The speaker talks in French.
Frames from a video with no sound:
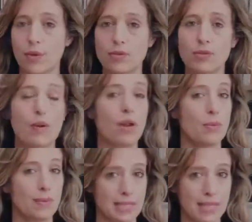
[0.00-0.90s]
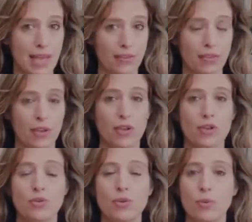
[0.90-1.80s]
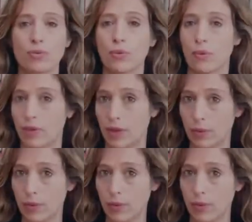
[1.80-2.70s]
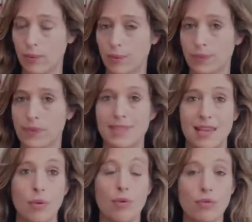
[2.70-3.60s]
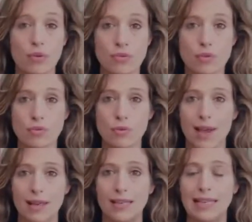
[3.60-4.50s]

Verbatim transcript: va recevoir le message selon son vécu, sa confiance en soi,